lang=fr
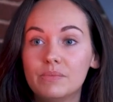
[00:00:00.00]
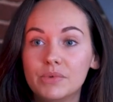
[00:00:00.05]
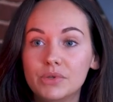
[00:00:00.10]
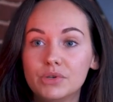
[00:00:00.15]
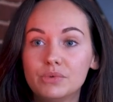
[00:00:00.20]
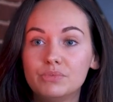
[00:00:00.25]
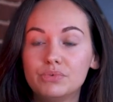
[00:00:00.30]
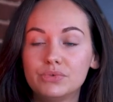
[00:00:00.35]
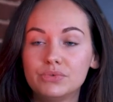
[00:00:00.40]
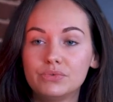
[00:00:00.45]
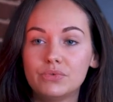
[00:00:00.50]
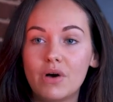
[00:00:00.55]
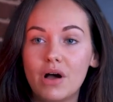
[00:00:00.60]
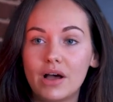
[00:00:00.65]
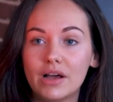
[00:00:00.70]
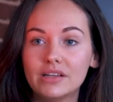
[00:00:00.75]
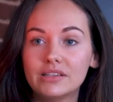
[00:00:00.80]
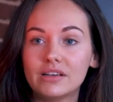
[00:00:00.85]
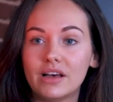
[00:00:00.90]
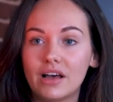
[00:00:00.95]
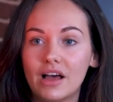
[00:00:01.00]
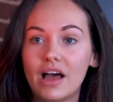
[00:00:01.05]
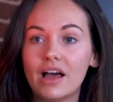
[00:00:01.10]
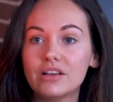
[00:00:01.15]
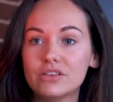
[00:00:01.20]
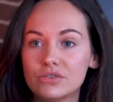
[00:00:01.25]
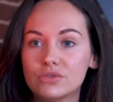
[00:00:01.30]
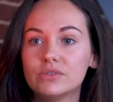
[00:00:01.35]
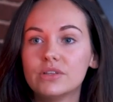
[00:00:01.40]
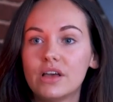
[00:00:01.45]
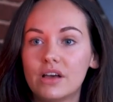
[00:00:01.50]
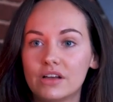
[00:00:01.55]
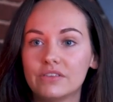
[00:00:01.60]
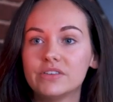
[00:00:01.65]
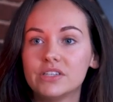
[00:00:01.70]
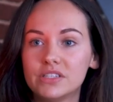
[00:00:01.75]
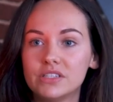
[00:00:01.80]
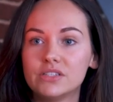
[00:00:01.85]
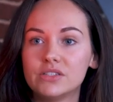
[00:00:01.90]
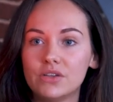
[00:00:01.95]
mais de pouvoir être actionnaire,
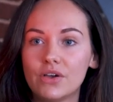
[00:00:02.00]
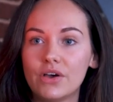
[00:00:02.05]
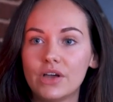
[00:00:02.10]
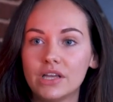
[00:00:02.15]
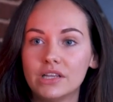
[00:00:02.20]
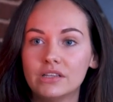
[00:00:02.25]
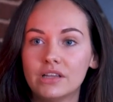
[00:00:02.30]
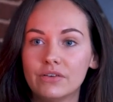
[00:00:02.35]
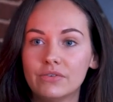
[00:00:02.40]
investisseur et